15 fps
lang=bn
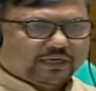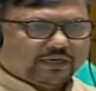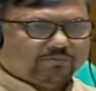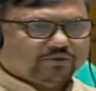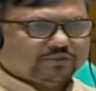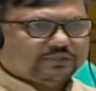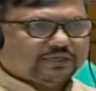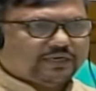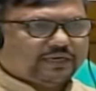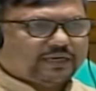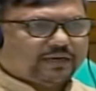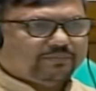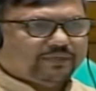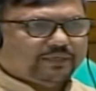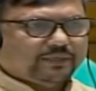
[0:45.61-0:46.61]
এ অবস্থায়
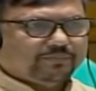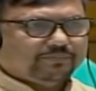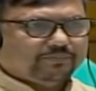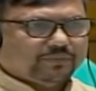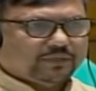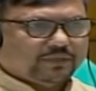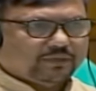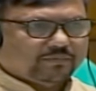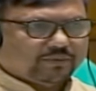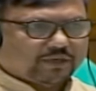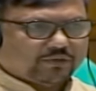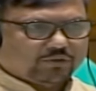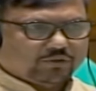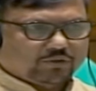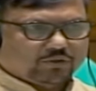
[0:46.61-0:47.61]
আমি
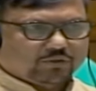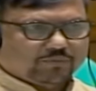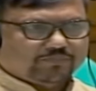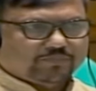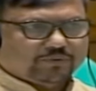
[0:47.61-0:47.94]
মাননীয়